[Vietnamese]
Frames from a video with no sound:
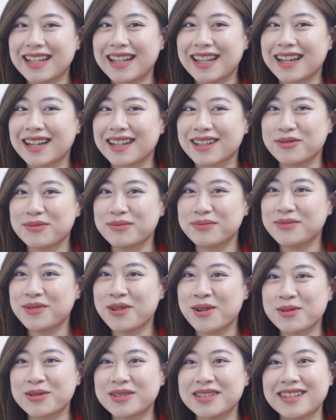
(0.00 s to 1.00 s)
ra là cũng
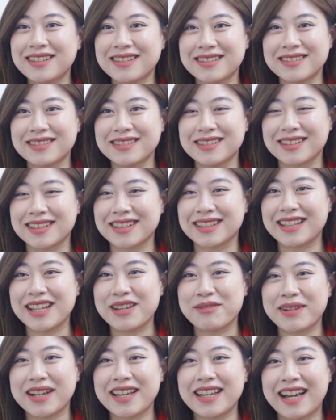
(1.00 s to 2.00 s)
hỗ trợ được cái
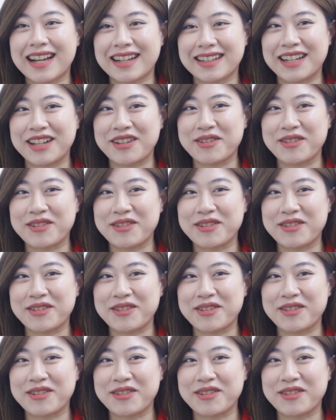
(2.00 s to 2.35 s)
tệp khách hàng